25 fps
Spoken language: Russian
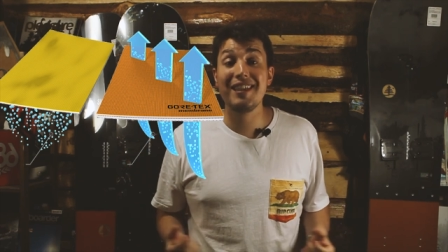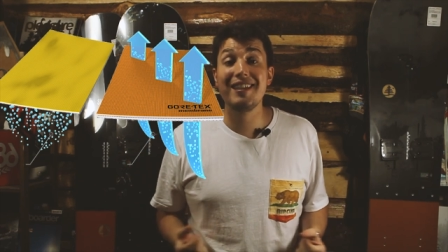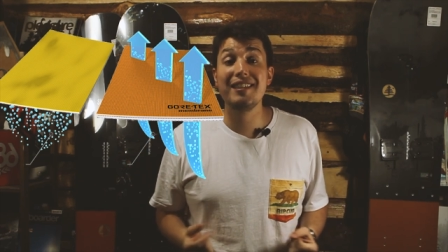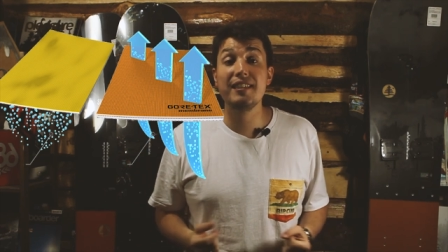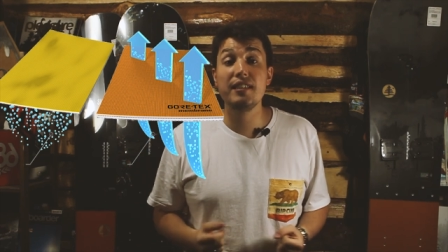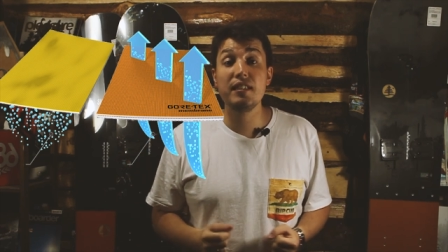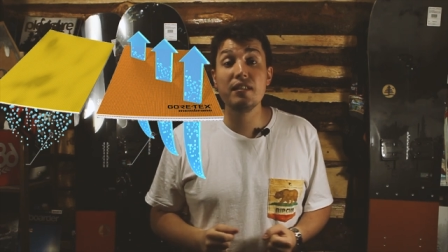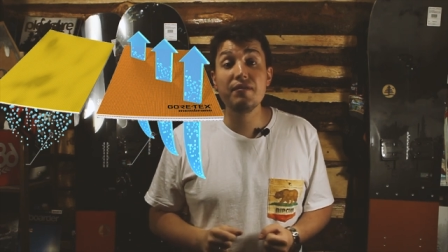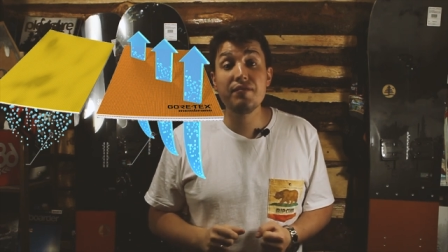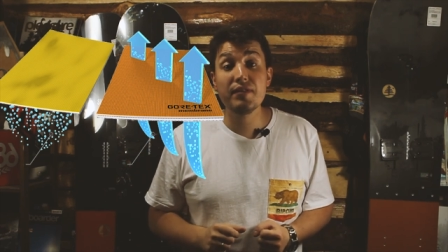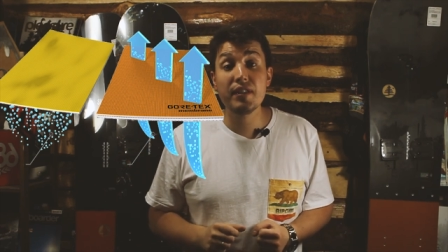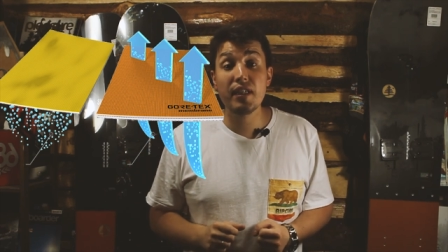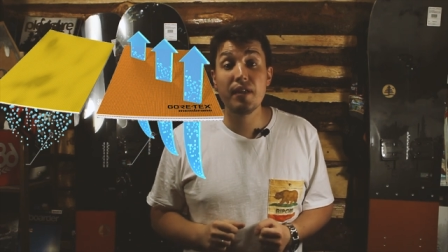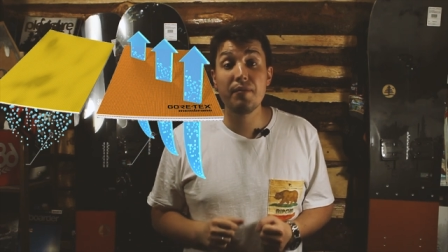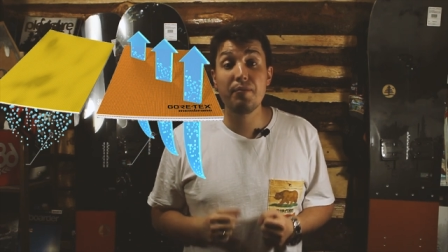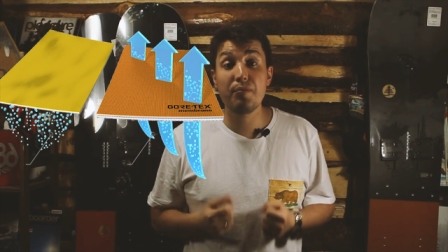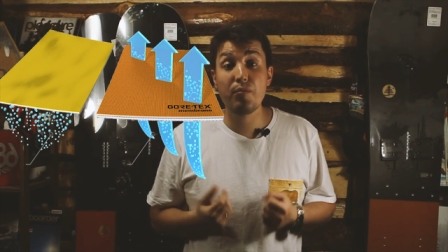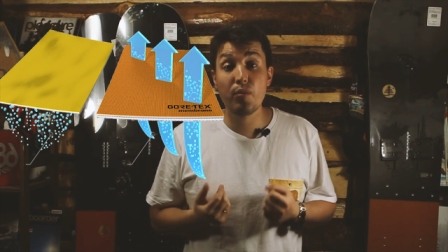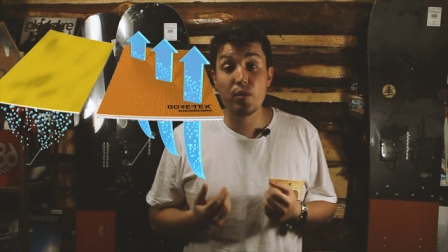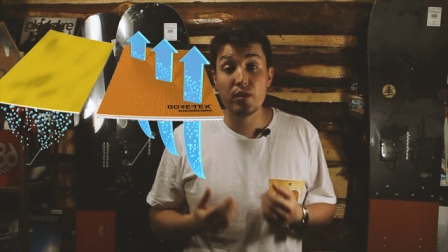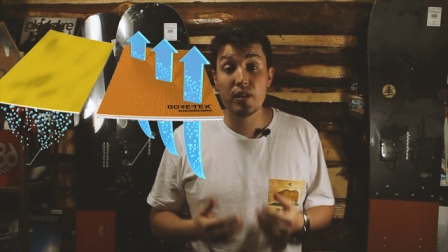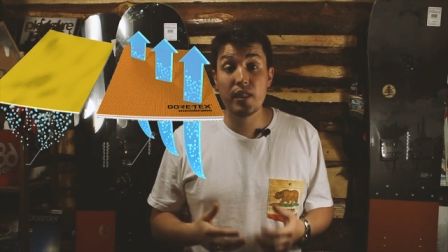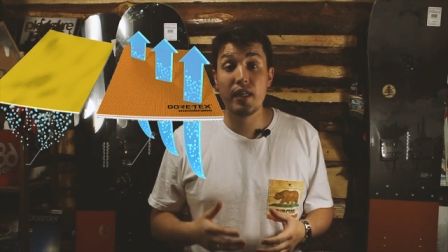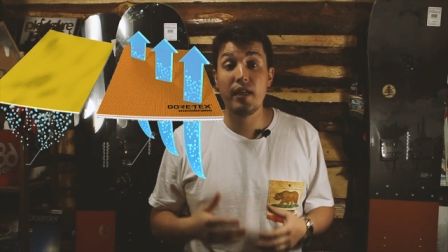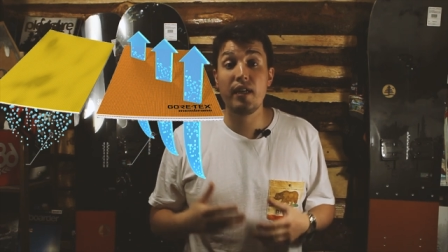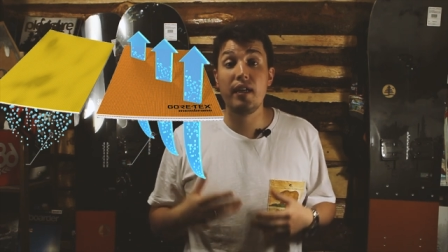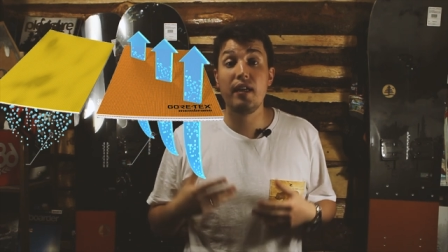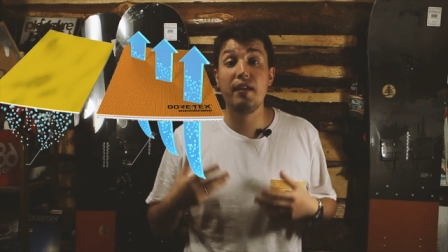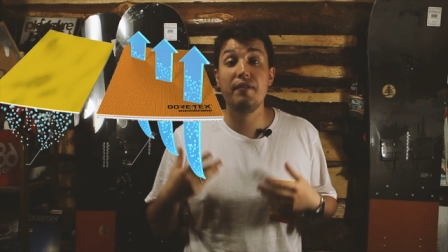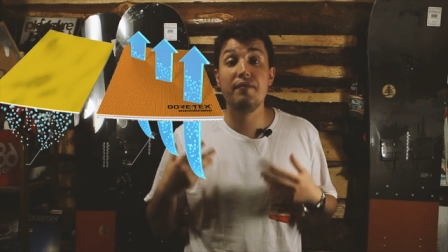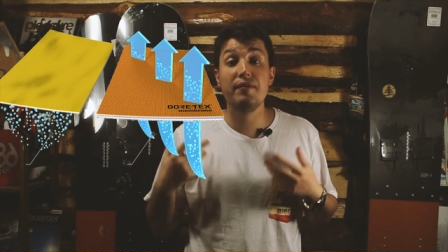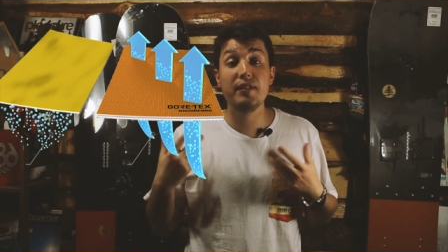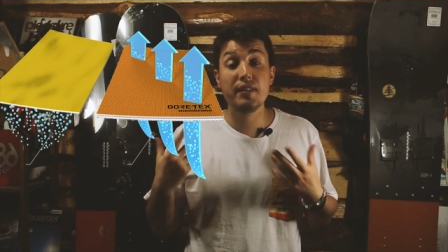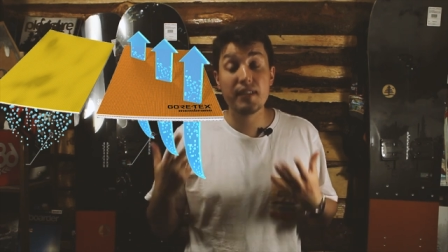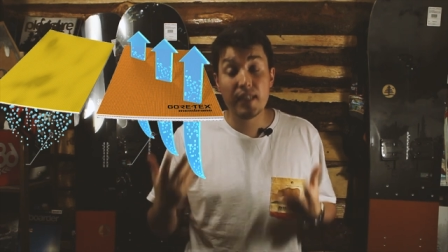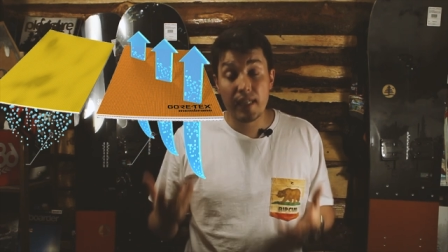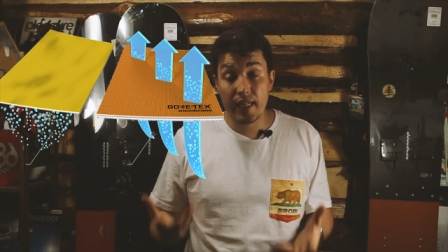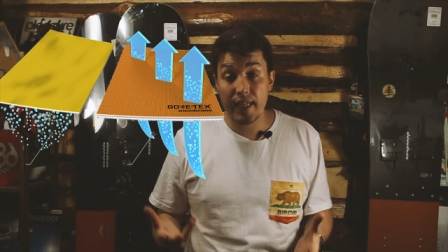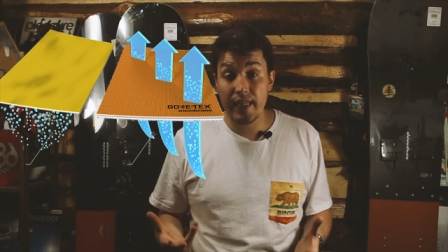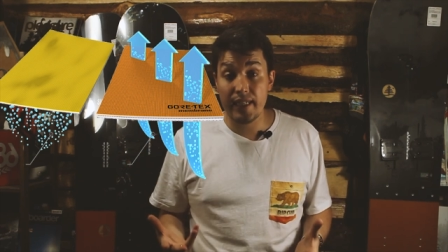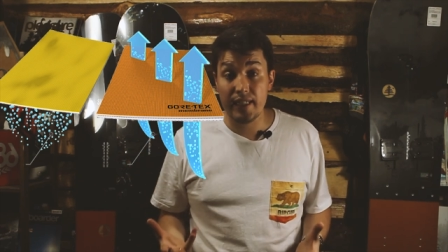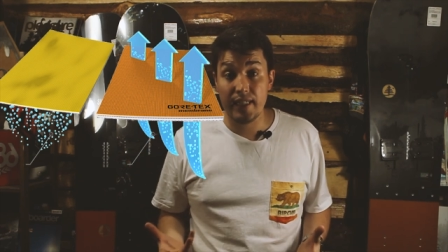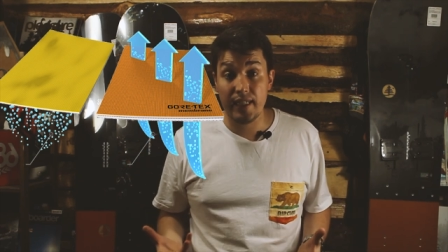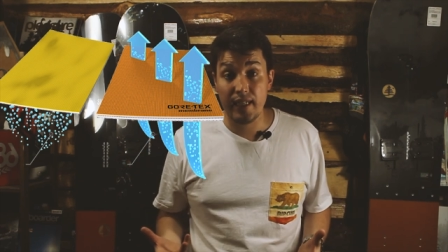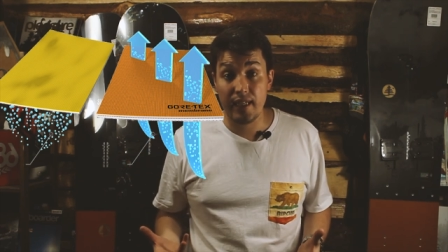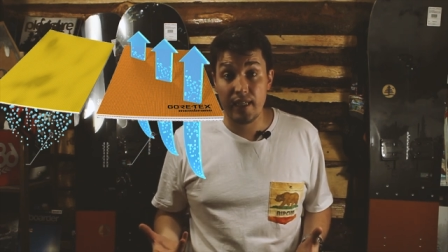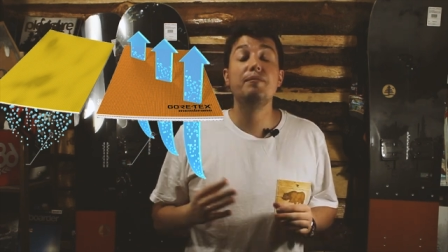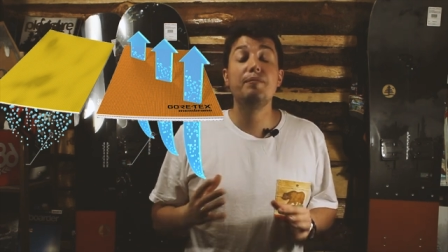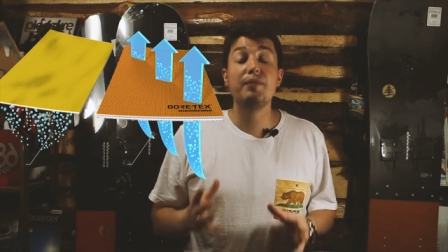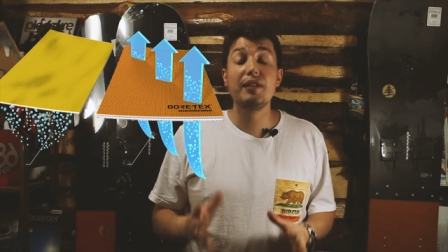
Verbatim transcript: активное потовыделение.